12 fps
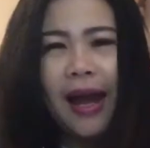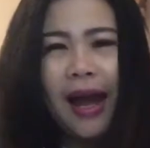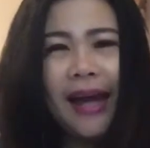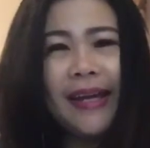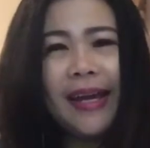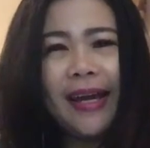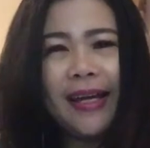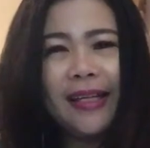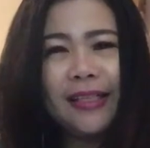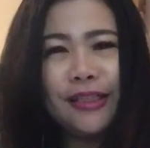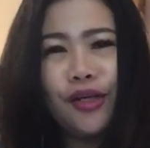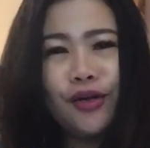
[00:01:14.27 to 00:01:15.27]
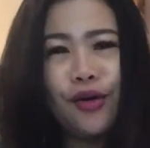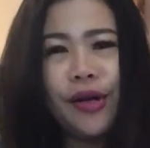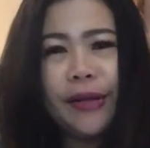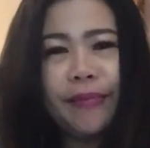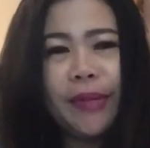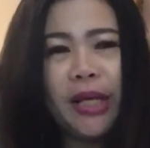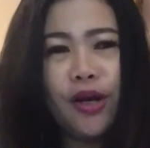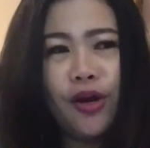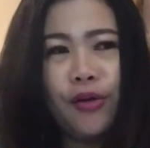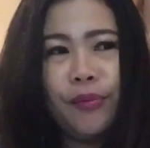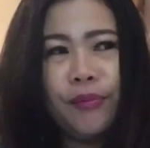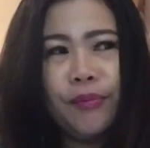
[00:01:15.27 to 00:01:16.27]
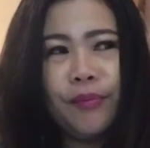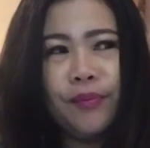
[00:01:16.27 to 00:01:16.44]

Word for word: Ayan, so correct me kung